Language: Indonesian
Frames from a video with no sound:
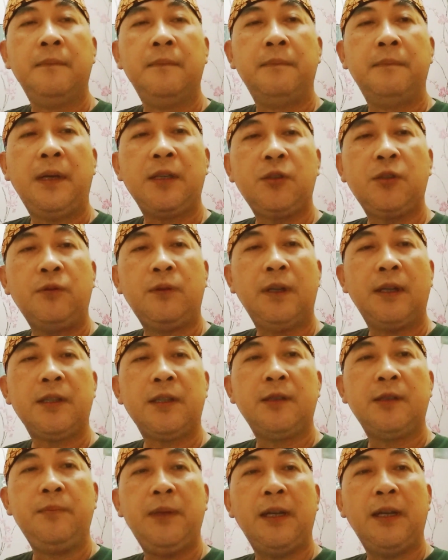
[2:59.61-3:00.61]
masuk
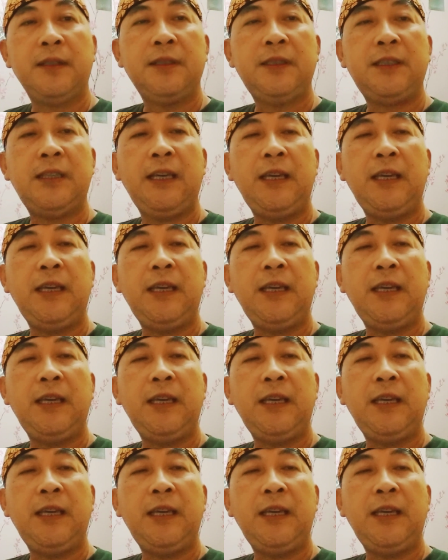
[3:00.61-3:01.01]
kelas 9C